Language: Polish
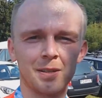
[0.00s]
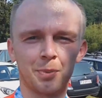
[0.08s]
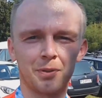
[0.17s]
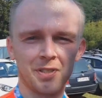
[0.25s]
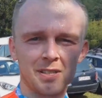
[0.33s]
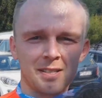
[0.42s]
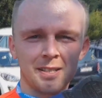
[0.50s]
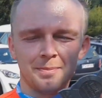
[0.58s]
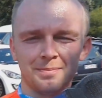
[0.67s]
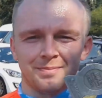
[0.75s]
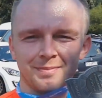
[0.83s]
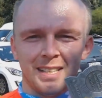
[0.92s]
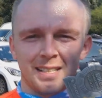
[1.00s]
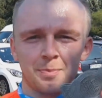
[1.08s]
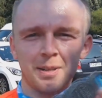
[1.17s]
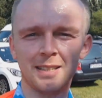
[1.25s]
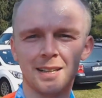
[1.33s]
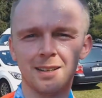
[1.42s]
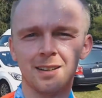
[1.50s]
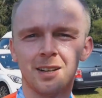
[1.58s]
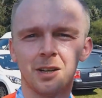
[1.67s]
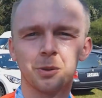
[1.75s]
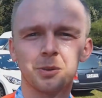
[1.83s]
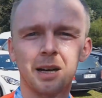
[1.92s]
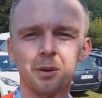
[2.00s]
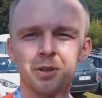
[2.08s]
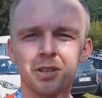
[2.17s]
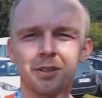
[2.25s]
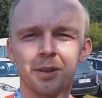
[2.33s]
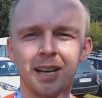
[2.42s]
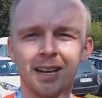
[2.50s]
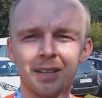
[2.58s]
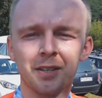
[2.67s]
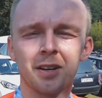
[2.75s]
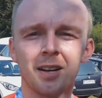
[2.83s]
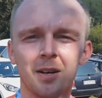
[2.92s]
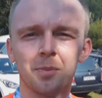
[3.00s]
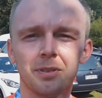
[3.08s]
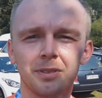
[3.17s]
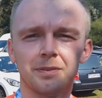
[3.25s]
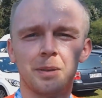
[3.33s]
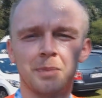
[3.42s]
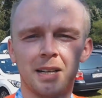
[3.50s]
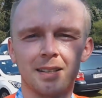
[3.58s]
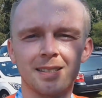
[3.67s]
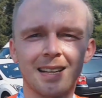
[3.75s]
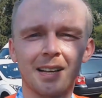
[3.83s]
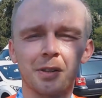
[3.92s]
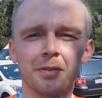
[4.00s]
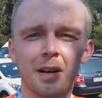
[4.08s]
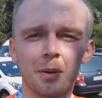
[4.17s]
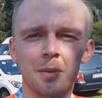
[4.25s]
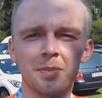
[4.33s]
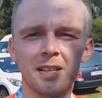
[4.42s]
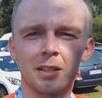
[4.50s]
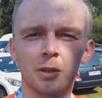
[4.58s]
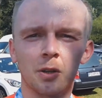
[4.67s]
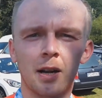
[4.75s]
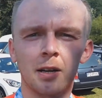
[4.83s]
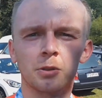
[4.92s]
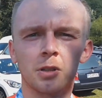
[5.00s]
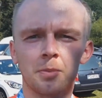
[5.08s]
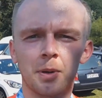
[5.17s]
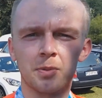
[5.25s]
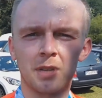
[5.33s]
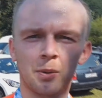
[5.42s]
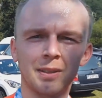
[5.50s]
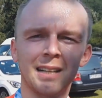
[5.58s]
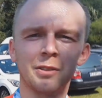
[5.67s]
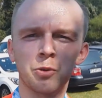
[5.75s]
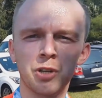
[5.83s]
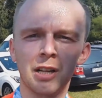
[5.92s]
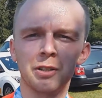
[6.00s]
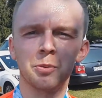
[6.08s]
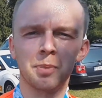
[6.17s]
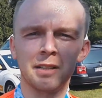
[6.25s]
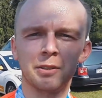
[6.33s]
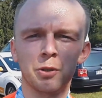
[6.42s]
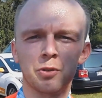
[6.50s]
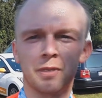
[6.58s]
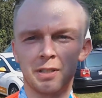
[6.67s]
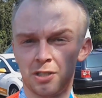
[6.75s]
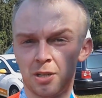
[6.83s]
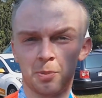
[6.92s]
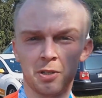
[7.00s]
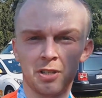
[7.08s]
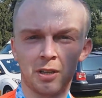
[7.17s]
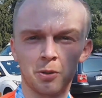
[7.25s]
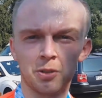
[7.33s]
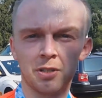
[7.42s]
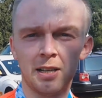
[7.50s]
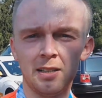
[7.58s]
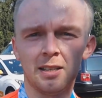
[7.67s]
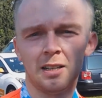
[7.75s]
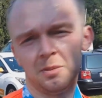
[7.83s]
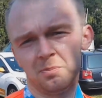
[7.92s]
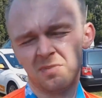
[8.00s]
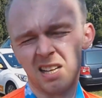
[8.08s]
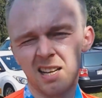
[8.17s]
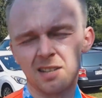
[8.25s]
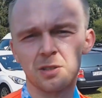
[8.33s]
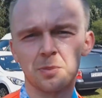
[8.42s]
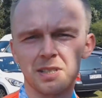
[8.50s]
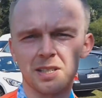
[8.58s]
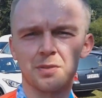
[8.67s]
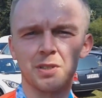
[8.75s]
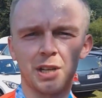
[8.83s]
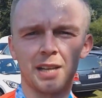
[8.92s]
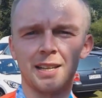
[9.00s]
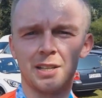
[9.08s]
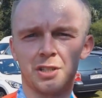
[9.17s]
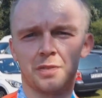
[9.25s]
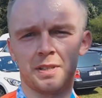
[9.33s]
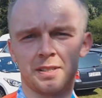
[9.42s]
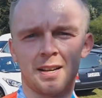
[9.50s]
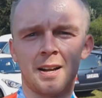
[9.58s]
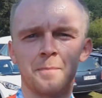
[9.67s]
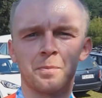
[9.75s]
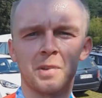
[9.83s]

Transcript: jestem po wszystkim, jest medal, udało się dojechać. Powiem Wam tak, startowałem sektora, który miał zakładaną średnią prędkość 25 na godzinę. Tak sobie zazwyczaj jeżdżę, więc